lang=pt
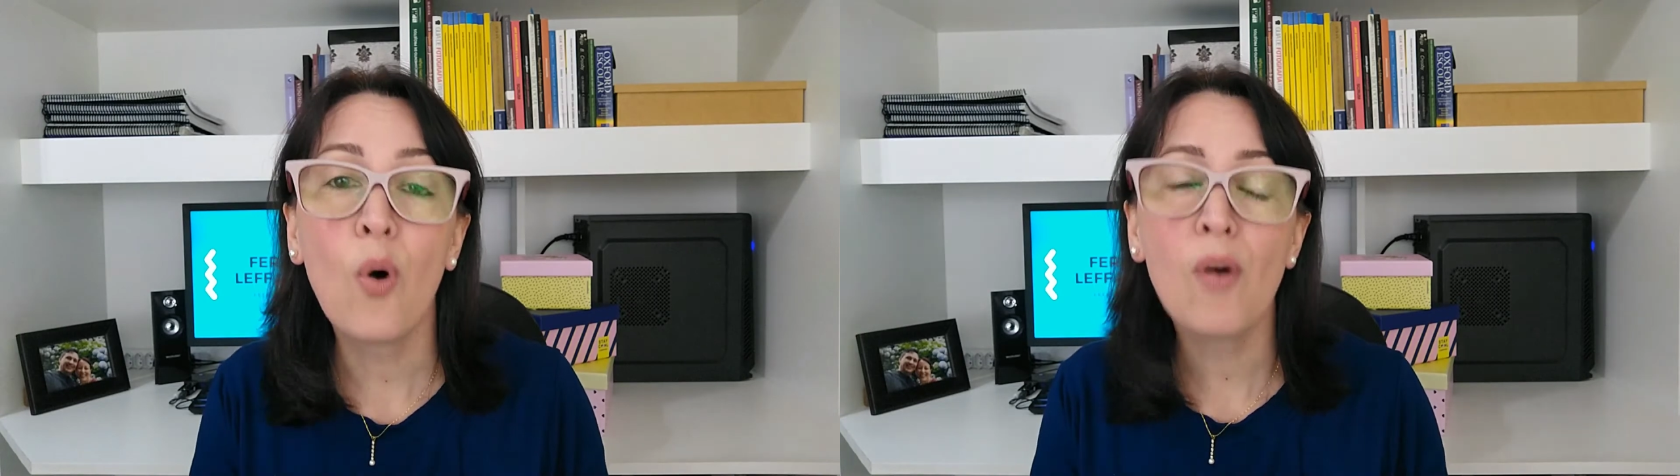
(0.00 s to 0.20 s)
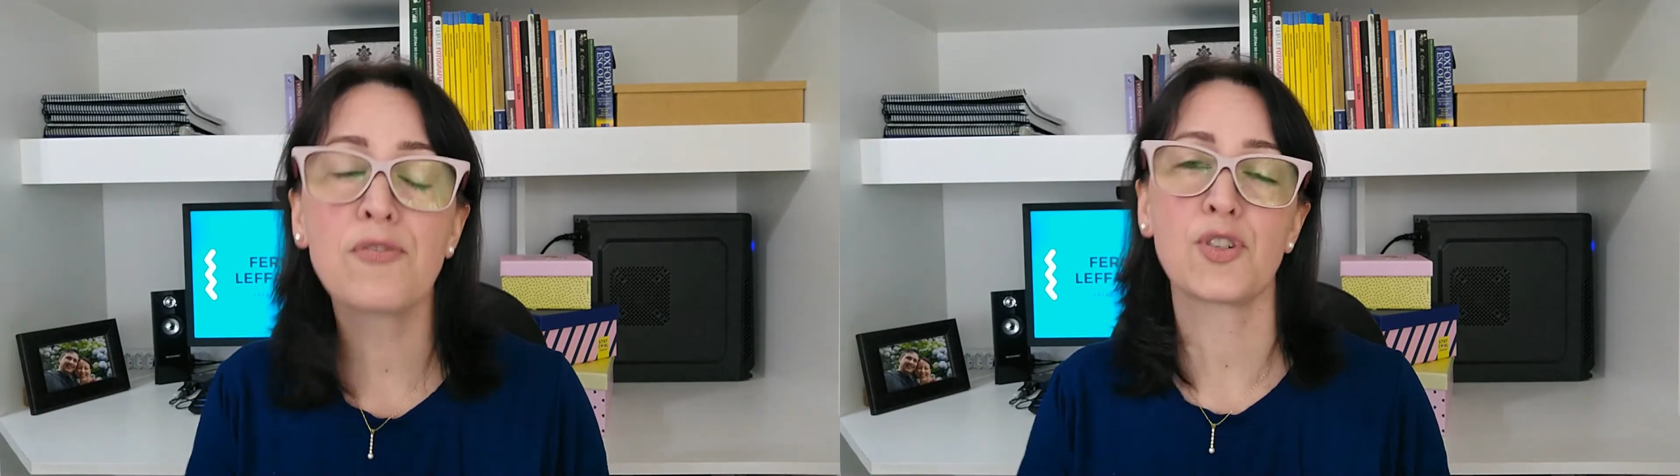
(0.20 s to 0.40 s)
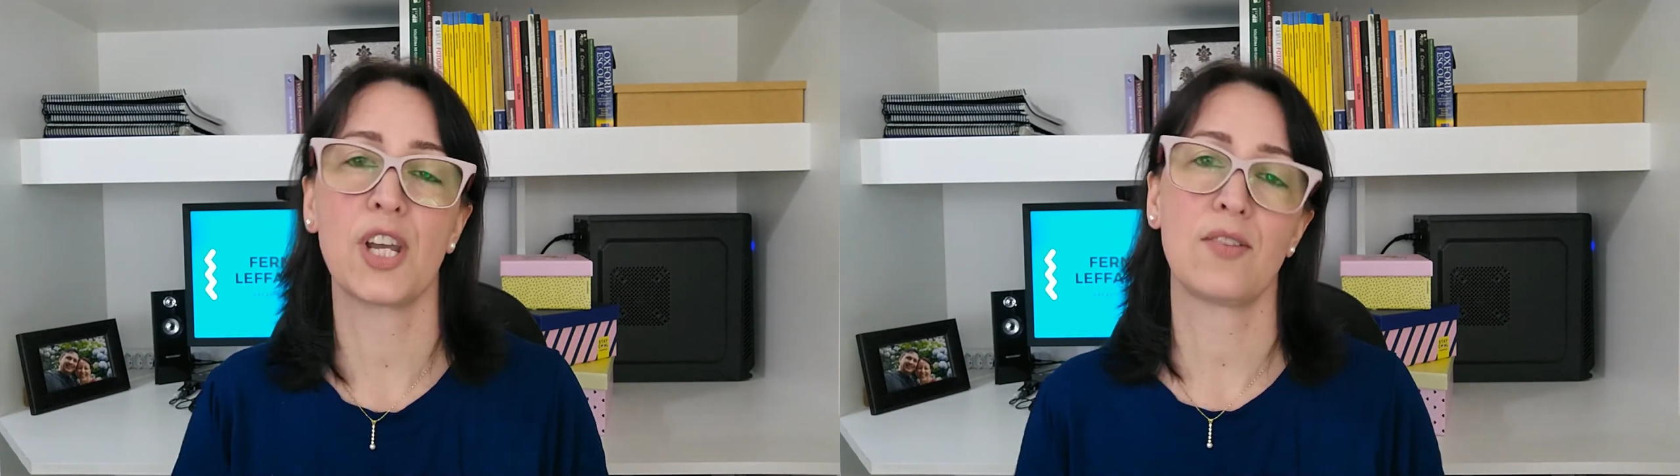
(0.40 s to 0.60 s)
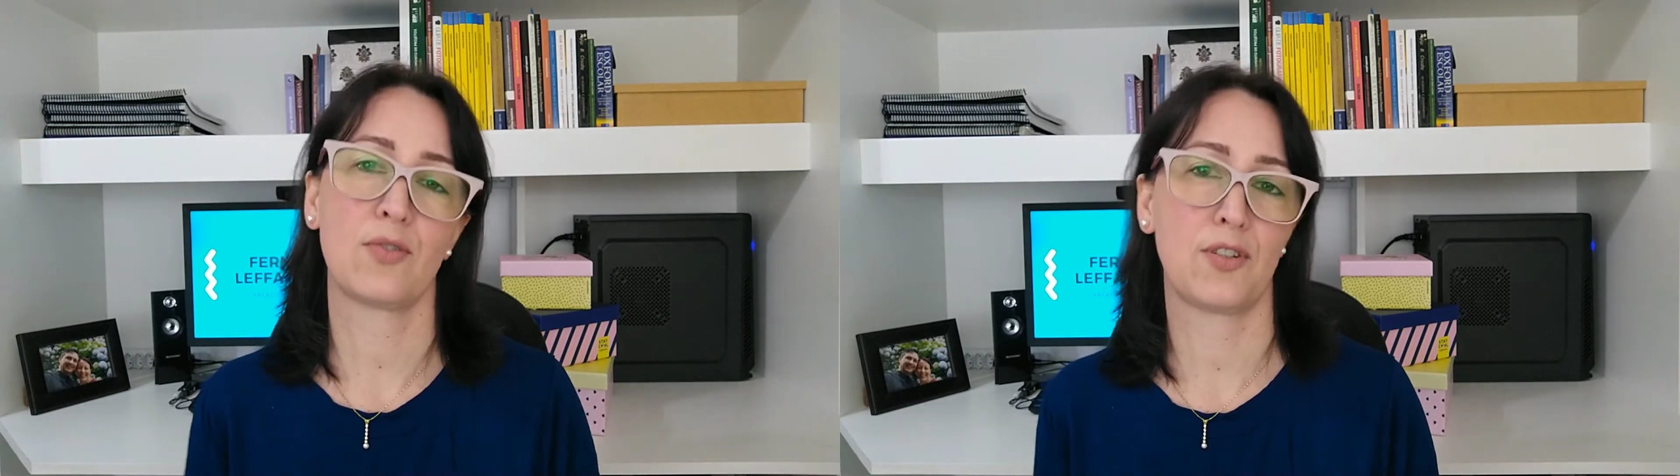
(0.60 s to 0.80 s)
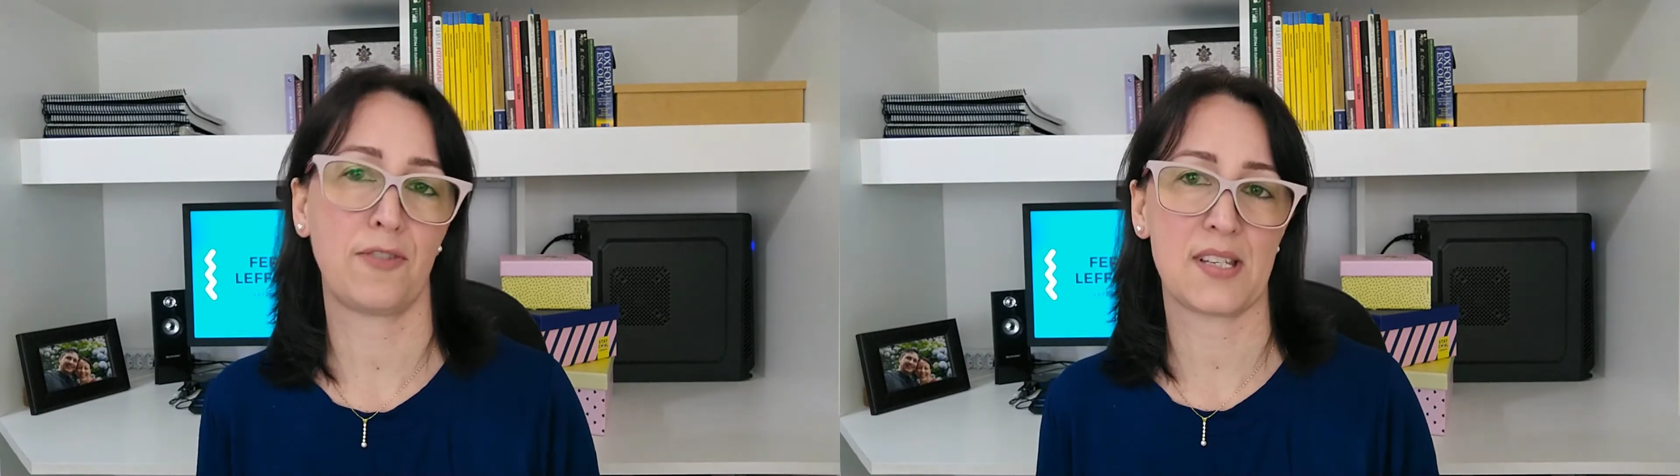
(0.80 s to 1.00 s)
novo
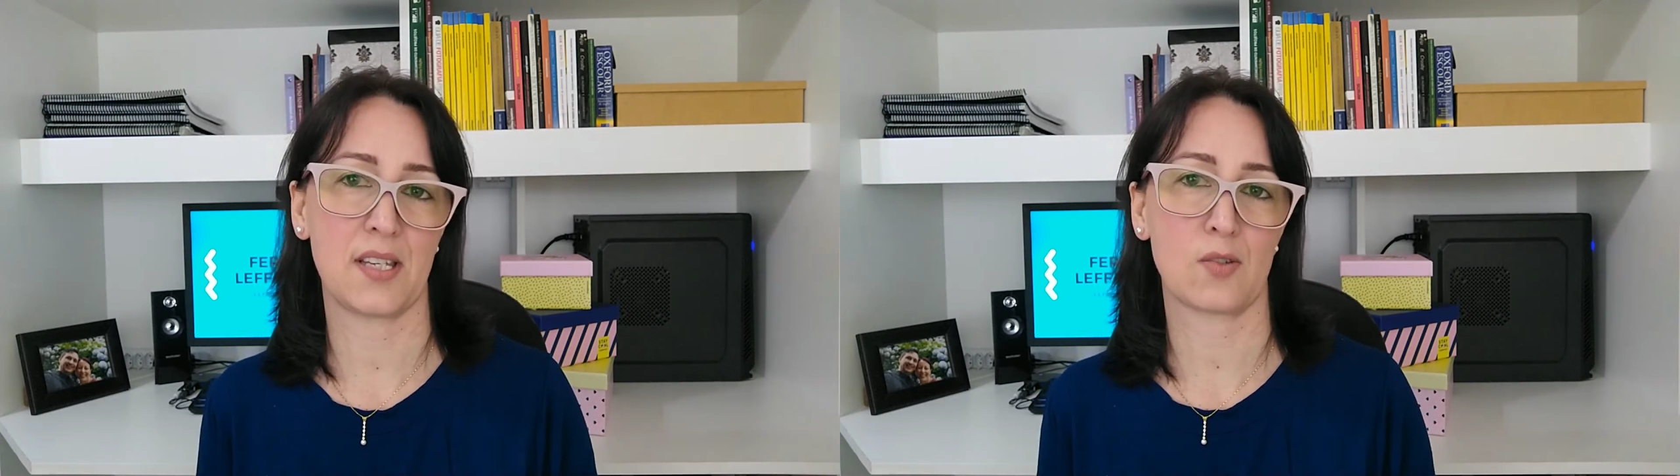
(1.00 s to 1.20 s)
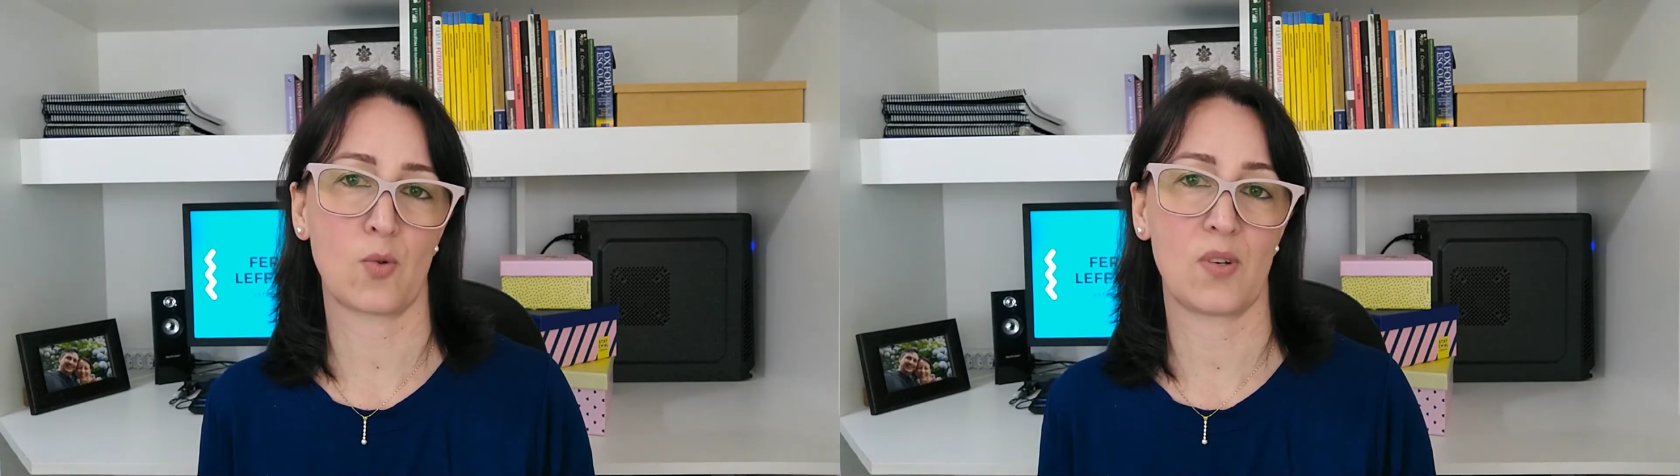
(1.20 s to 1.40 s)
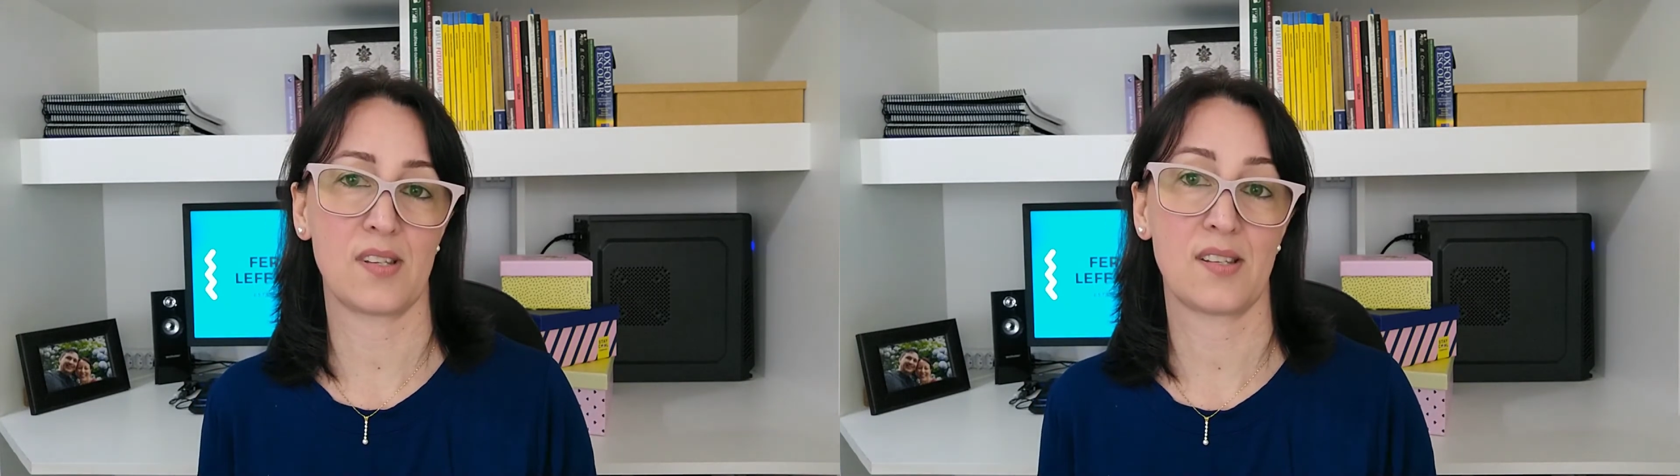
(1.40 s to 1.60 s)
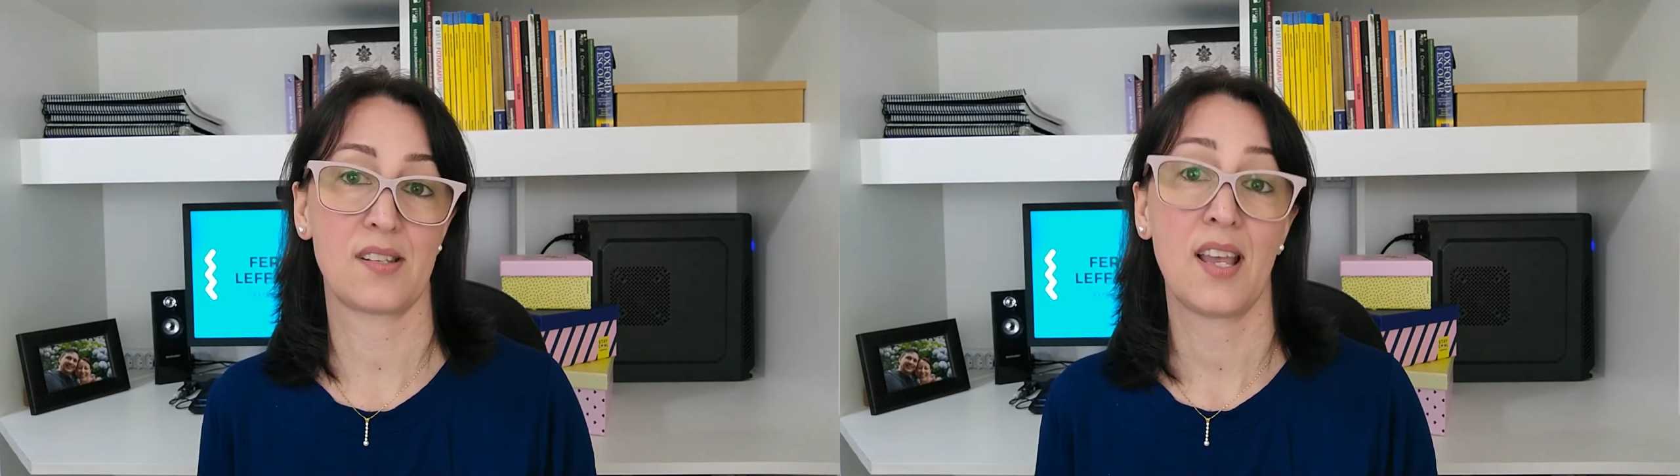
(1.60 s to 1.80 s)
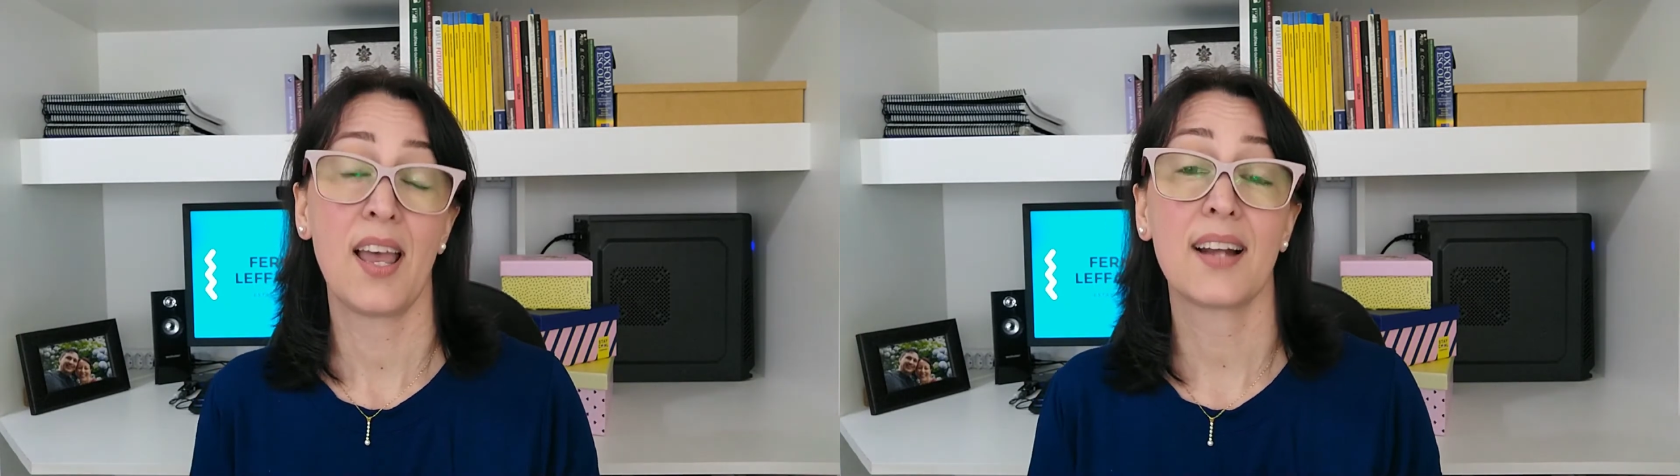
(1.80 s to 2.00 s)
jeito de fazer as coisas.